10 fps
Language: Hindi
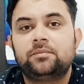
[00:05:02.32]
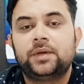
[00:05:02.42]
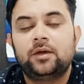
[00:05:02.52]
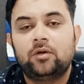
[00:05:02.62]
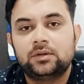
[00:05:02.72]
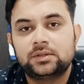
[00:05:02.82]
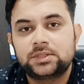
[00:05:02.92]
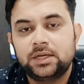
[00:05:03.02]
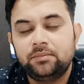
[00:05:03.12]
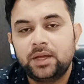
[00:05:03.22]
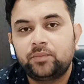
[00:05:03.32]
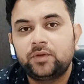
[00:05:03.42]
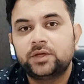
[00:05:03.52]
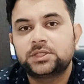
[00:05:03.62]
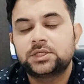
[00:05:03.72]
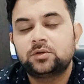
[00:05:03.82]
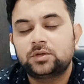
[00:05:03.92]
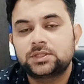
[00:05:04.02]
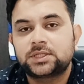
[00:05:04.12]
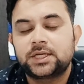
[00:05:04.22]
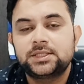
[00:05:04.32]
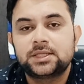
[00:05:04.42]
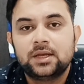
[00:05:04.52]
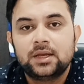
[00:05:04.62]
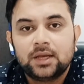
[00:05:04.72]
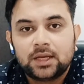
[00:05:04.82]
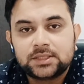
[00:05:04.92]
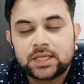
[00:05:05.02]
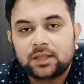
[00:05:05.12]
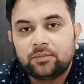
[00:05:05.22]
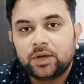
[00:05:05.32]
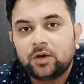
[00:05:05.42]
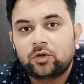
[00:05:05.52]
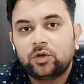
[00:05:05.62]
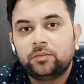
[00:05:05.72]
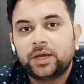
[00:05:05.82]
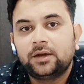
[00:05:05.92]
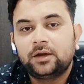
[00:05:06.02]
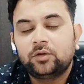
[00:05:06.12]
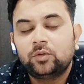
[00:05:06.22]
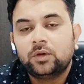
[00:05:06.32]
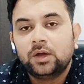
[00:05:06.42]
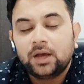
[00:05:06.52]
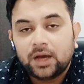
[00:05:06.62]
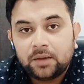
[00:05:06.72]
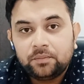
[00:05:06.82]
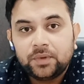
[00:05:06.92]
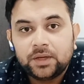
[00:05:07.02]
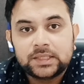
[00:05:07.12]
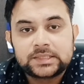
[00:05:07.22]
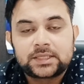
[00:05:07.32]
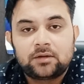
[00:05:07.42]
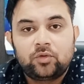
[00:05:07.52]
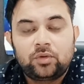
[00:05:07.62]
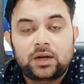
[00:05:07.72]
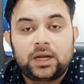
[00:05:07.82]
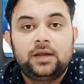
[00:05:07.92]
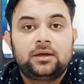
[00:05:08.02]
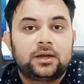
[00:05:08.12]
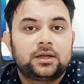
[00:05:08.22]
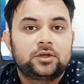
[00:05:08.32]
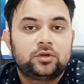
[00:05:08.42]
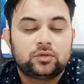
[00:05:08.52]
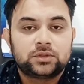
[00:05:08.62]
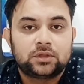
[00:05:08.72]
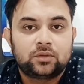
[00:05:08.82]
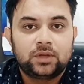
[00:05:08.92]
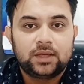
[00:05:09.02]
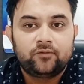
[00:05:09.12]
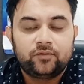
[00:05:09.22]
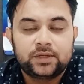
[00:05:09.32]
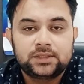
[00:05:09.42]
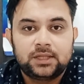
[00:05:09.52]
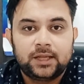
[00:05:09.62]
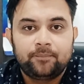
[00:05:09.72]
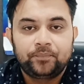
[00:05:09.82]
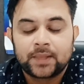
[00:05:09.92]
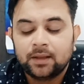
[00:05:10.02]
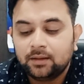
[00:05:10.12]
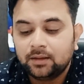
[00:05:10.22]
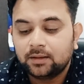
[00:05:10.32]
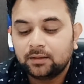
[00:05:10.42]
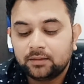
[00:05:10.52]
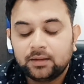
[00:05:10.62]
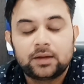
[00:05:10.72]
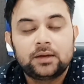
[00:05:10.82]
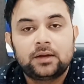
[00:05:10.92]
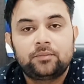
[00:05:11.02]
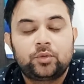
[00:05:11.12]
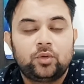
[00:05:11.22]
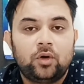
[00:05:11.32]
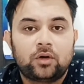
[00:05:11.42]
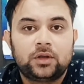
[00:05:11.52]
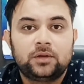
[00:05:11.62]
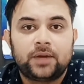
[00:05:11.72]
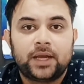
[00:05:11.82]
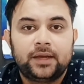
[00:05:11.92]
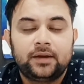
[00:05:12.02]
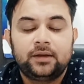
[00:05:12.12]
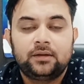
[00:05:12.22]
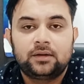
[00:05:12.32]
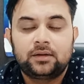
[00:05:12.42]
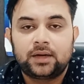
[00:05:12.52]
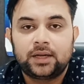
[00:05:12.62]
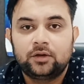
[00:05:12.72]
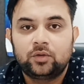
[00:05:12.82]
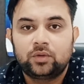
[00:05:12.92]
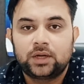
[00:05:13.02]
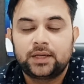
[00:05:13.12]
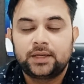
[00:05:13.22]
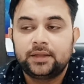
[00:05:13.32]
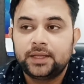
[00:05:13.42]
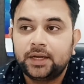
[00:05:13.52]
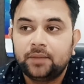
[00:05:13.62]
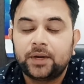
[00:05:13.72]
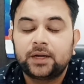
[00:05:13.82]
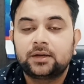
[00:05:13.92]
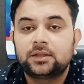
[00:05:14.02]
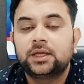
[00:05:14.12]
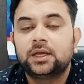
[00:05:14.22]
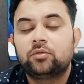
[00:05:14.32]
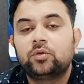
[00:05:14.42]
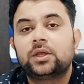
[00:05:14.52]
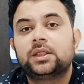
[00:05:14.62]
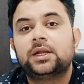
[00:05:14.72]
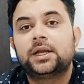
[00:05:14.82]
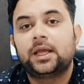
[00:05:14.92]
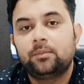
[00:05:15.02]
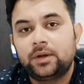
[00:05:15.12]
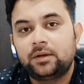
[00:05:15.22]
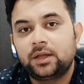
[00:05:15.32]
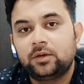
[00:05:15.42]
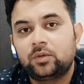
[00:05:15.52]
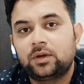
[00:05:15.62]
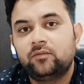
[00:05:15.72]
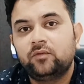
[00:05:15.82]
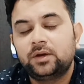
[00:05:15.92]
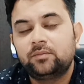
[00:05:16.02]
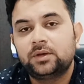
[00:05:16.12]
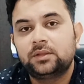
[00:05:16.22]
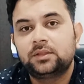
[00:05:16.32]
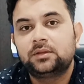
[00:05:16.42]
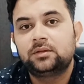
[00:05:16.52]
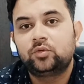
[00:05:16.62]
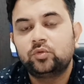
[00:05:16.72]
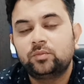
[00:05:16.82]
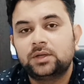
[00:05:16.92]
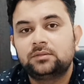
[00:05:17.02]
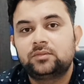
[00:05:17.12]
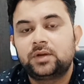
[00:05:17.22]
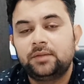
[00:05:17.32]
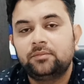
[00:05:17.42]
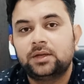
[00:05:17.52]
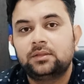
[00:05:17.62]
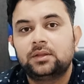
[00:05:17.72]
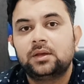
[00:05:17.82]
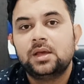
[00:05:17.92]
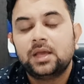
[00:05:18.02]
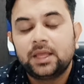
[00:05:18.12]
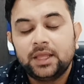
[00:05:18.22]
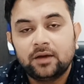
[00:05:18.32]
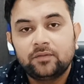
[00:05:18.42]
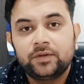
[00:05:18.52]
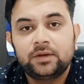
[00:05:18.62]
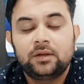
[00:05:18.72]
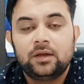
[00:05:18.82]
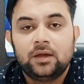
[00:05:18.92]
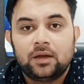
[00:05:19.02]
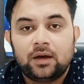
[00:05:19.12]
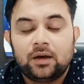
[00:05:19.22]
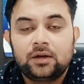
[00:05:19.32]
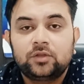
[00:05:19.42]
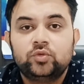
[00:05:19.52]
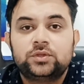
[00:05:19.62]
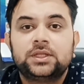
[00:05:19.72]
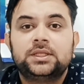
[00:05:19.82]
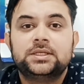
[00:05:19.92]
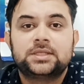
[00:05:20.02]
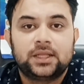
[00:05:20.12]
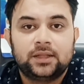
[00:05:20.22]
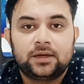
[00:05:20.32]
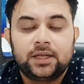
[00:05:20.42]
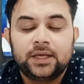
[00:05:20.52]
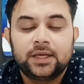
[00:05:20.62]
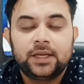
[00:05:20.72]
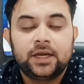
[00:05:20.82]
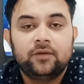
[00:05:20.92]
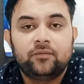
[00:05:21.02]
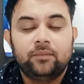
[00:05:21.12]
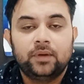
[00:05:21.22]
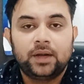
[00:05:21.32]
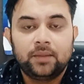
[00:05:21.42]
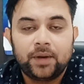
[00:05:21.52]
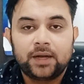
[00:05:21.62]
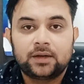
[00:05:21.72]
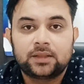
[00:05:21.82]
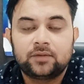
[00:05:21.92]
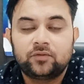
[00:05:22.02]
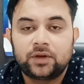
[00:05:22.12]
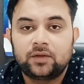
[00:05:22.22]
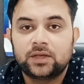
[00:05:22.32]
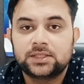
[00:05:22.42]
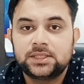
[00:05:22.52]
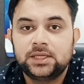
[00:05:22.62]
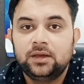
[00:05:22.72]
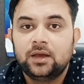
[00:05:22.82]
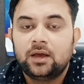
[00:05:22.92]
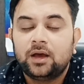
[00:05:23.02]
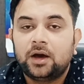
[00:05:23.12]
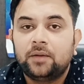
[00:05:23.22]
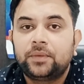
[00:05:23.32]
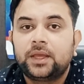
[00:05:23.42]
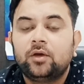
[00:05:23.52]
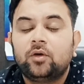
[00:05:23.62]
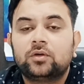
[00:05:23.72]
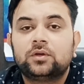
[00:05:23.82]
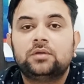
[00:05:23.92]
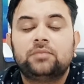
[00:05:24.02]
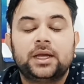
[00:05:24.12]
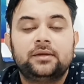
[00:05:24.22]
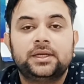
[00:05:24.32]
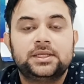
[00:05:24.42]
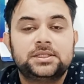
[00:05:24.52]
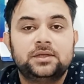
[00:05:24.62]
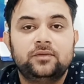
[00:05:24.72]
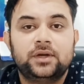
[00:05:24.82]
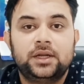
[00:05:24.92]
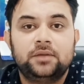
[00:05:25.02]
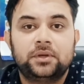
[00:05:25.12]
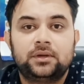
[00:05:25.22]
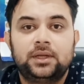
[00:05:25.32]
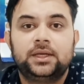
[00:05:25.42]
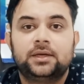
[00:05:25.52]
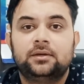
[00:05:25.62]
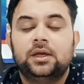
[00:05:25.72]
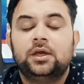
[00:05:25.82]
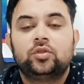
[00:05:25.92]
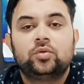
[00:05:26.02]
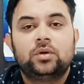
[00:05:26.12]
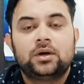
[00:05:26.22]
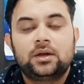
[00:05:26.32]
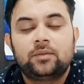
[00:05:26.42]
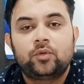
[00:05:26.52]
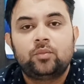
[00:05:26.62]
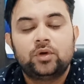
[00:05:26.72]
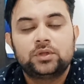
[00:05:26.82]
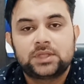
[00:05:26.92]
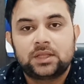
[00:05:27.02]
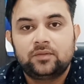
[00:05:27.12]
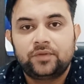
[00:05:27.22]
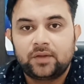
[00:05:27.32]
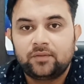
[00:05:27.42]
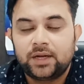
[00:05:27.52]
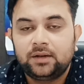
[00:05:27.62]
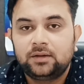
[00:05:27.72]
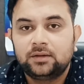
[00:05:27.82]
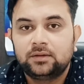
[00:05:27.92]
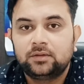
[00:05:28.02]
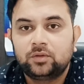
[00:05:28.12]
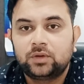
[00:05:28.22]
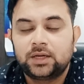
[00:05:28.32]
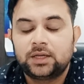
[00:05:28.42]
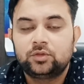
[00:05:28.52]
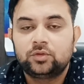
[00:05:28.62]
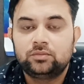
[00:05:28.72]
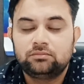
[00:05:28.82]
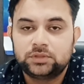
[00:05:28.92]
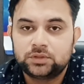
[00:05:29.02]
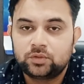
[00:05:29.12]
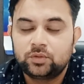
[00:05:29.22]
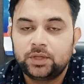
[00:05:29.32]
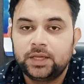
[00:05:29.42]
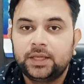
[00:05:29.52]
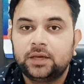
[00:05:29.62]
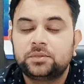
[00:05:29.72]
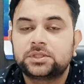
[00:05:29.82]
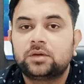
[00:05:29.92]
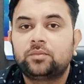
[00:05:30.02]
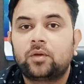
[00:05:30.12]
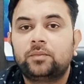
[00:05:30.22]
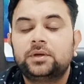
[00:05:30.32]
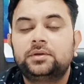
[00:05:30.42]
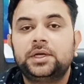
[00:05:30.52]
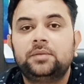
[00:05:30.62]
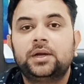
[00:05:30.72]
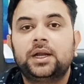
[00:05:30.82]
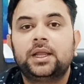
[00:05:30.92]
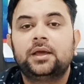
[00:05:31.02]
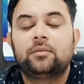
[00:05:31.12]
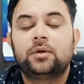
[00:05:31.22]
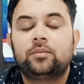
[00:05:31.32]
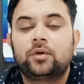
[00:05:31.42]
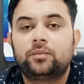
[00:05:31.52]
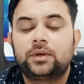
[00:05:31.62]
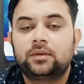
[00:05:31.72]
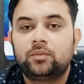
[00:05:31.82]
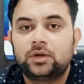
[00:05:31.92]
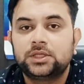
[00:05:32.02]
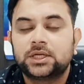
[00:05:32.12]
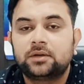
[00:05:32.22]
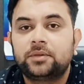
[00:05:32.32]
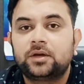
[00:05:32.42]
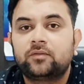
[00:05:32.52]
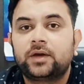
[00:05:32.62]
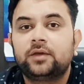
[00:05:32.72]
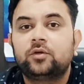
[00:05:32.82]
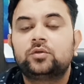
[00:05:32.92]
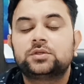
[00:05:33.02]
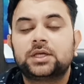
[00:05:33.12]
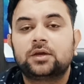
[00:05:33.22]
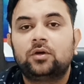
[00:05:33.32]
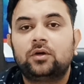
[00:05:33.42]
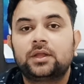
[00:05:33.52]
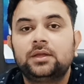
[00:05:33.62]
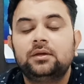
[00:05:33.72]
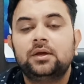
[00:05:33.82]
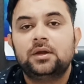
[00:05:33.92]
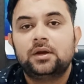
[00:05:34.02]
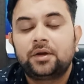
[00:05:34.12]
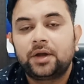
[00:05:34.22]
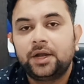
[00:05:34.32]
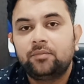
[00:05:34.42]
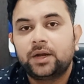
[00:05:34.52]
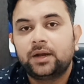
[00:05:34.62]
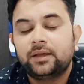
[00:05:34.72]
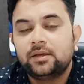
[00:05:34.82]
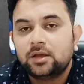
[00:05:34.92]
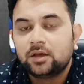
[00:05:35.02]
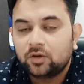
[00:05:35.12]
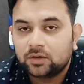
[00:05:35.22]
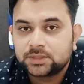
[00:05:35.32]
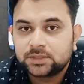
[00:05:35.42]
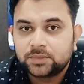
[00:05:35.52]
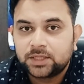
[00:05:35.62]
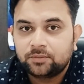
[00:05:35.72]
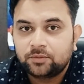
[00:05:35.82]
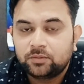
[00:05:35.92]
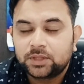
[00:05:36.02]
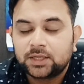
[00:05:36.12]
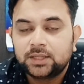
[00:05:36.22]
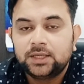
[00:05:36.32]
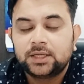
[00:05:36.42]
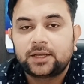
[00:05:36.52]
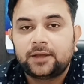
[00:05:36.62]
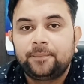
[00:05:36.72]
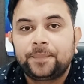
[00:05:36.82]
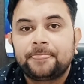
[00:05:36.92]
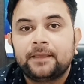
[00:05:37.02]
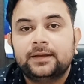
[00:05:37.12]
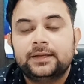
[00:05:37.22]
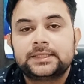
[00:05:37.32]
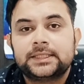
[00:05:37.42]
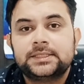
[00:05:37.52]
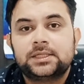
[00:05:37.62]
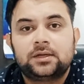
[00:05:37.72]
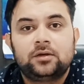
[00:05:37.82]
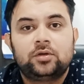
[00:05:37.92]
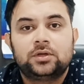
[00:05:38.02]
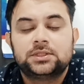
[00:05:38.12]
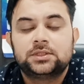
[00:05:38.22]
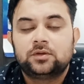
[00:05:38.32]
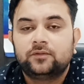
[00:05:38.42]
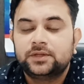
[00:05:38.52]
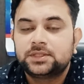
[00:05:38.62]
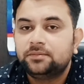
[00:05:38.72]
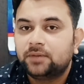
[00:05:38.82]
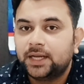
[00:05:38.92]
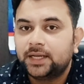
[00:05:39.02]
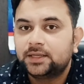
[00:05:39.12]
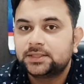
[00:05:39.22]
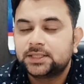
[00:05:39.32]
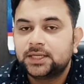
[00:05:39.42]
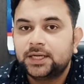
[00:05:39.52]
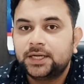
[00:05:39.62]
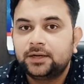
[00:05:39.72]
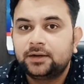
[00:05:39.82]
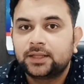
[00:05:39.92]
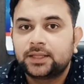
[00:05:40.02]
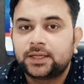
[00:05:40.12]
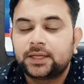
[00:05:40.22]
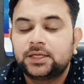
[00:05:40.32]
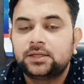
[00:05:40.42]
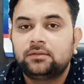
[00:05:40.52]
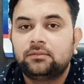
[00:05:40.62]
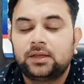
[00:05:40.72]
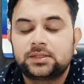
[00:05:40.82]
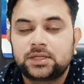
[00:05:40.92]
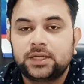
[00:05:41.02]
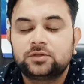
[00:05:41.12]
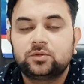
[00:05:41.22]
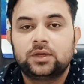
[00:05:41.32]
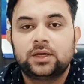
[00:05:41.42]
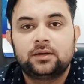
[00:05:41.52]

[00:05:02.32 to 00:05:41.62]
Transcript: में स्लीप डेप्रिवेशन और स्ट्रेस ज़्यादा मिला ऑक्यूलर माइग्रेन को अब इसको ट्रीट करना क्यों ज़रूरी है फर्स्ट थिंग अगर आपको ऑक्यूलर माइग्रेन का ट्रिगर हो रहा है ये डिपेंड करता है कि आपको कितने टाइम में ट्रिगर हो रहा है वन मंथ टू मंथ थ्री मंथ या फिर हर दूसरे तीसरे दिन ठीक है ये डिपेंड करता है फ्रीक्वेंसी आपके ऑक्यूलर माइग्रेन की सीवियरिटी पर ठीक है तो अगर आपको बहुत ज़्यादा फ्रिक्वेंट हो रहा है तो ज़रूरी है कि आप इसका प्रॉपर ट्रीटमेंट लें आपका प्रॉपर बॉडी चेकअप करवाएं और उसके अकॉर्डिंग ट्रीटमेंट लें कॉजेज़ मैंने आपको बता दिए हैं इसके जनरल कॉजेज ऑब्वियसली माइग्रेन से रिलेटेड रहते हैं स्ट्रेस हो गया